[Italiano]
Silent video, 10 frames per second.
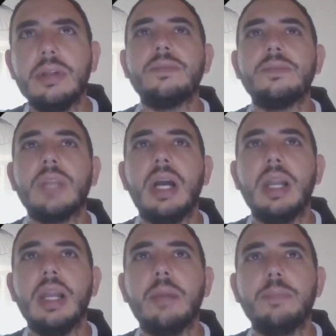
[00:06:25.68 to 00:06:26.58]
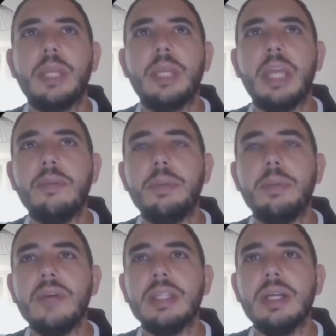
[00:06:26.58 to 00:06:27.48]
ha la chiave
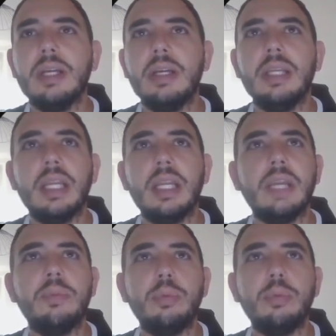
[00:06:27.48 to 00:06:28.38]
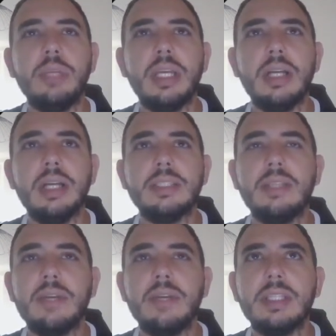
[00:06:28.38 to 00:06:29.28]
privata e la chiave pubblica
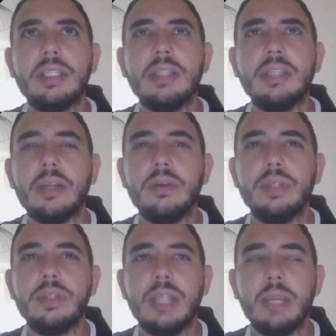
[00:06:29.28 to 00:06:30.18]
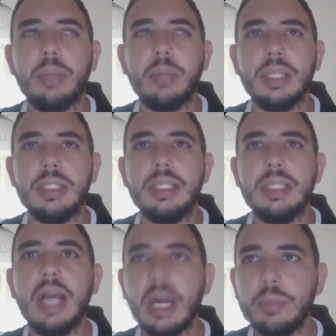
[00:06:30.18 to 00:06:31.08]
salvate all'interno del plugin di
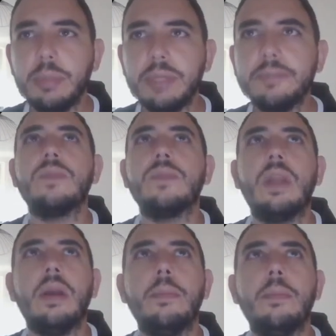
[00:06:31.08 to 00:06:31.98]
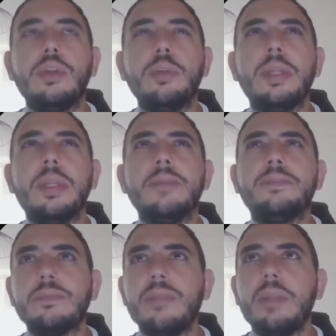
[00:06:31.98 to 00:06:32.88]
Albi. Molto bene,
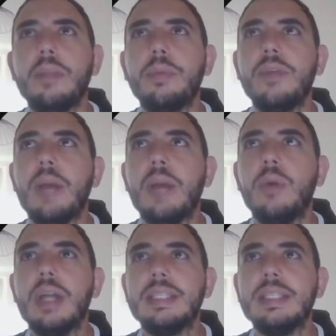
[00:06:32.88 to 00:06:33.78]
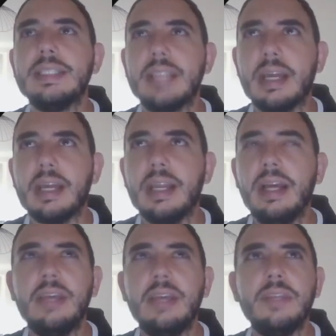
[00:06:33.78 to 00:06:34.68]
proviamo a testarla
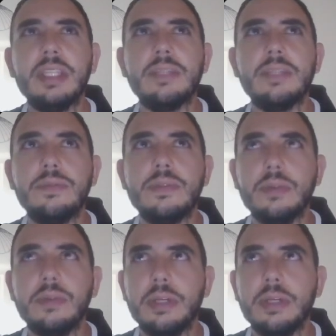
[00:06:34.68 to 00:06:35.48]
e vedere se funziona.